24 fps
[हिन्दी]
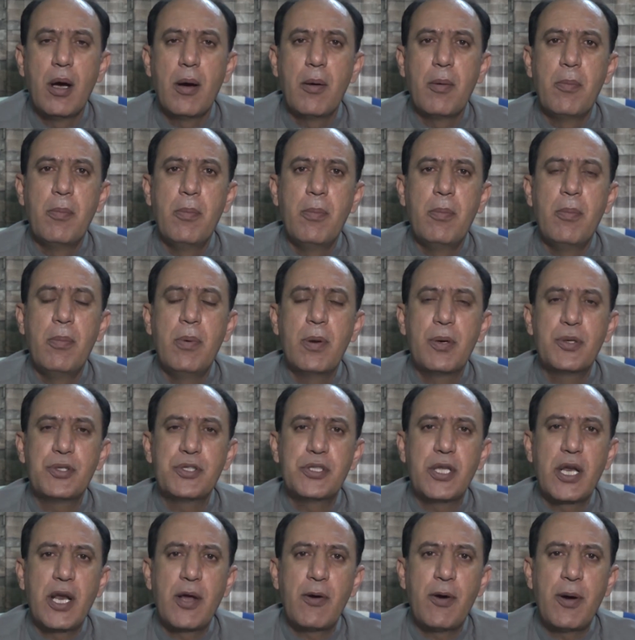
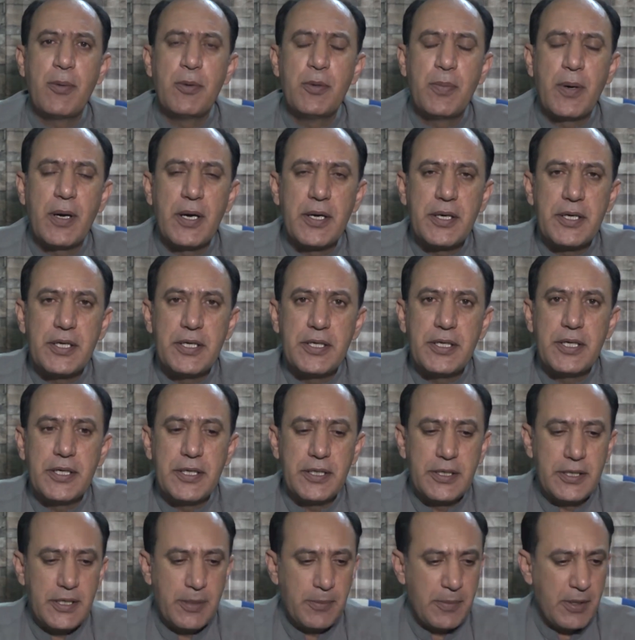बलुचस्तान अवामी पार्टी के
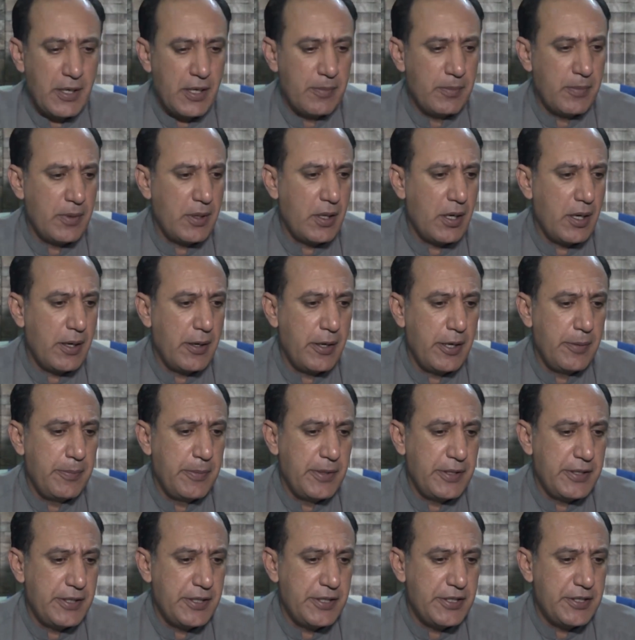तमाम एम
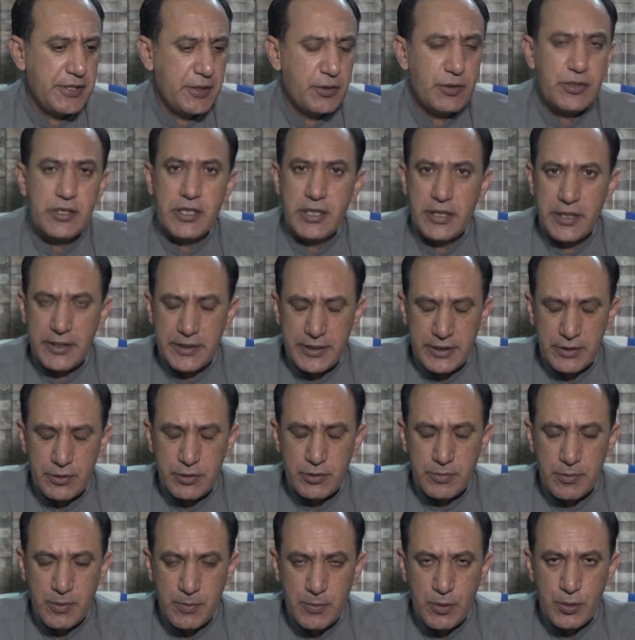एन एज और सैनिटर
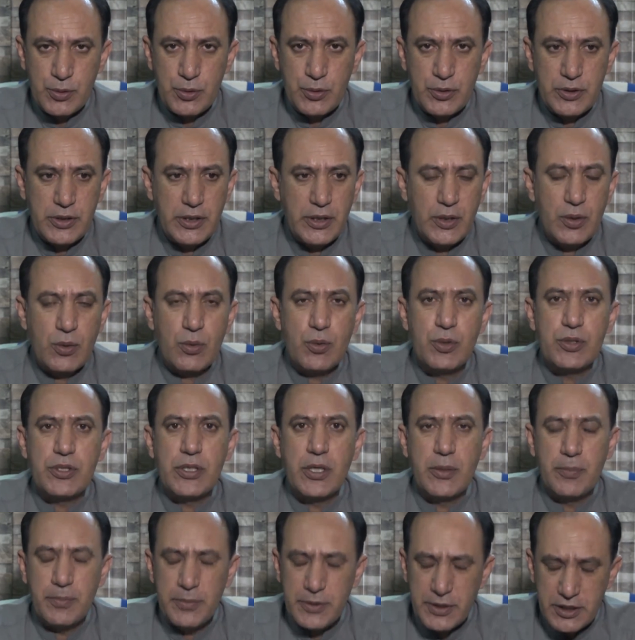उसमें मौजूद थे और कुछ
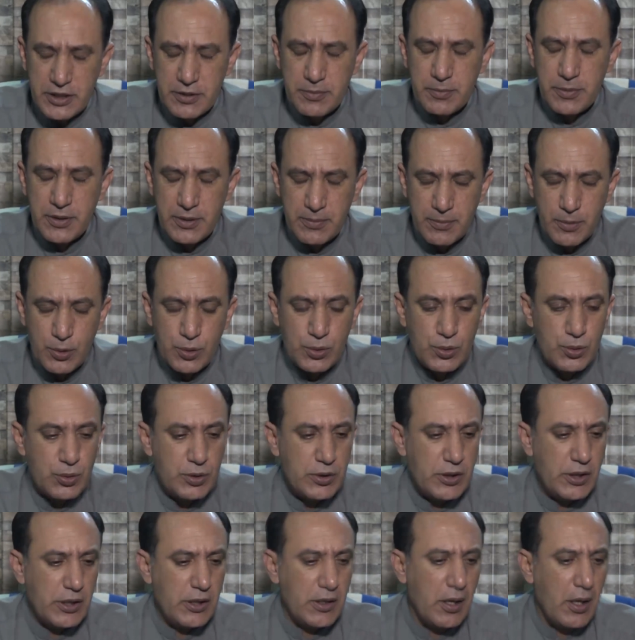एम पी एस भी मौजूद
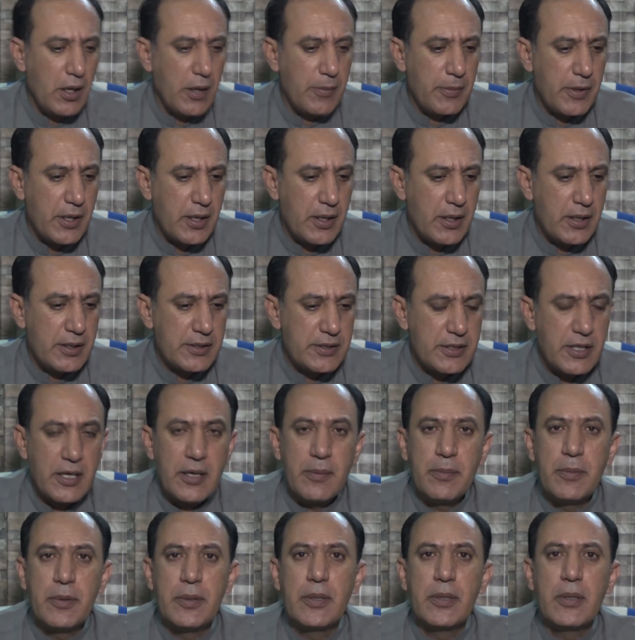थे इमरान खान
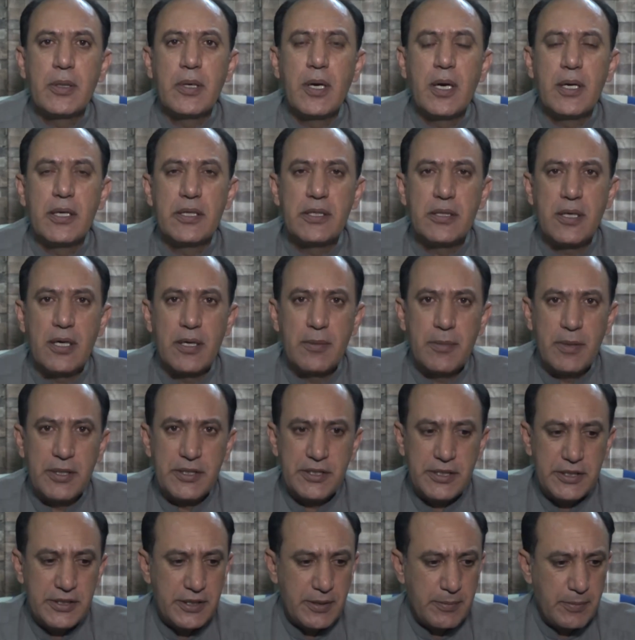साहब खालिद खान
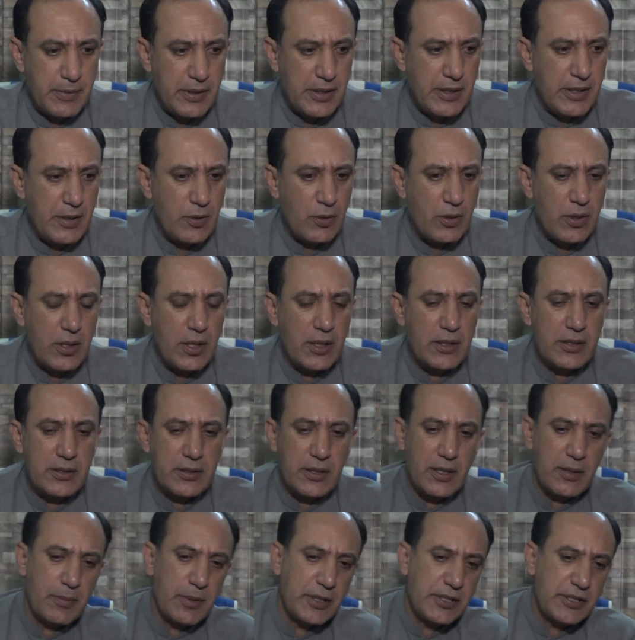मकसी से मिले और खालिद
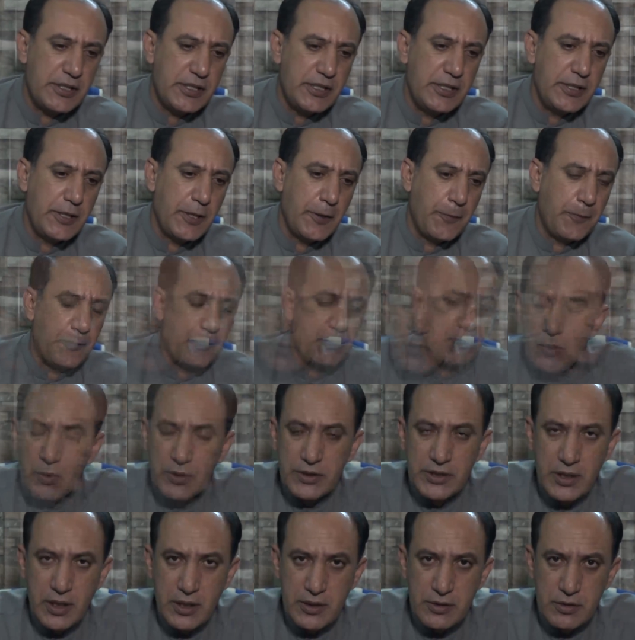खान मकसी ने
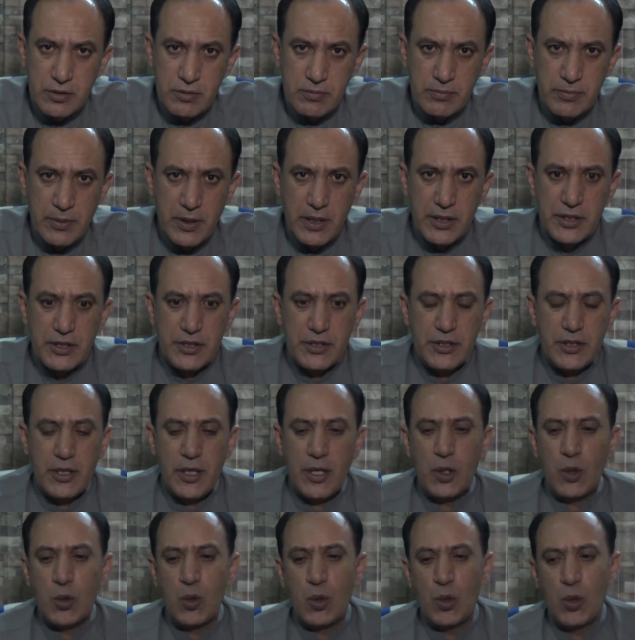वजी अजम
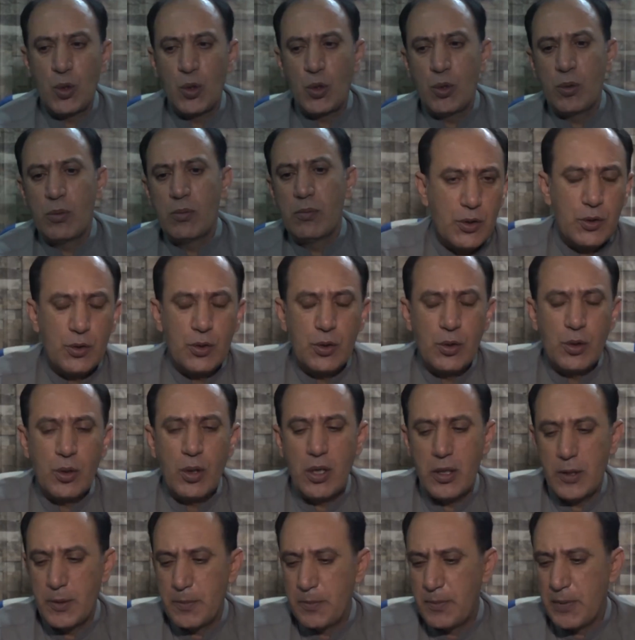पाकिस्तान को जो
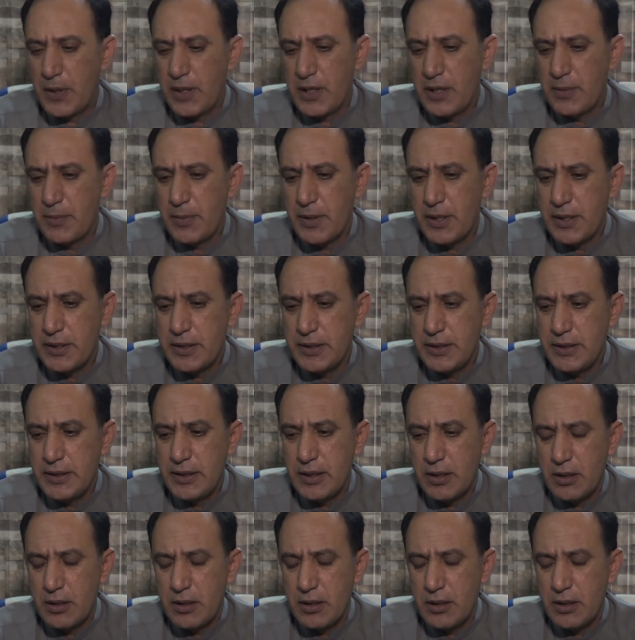पार्लिमानी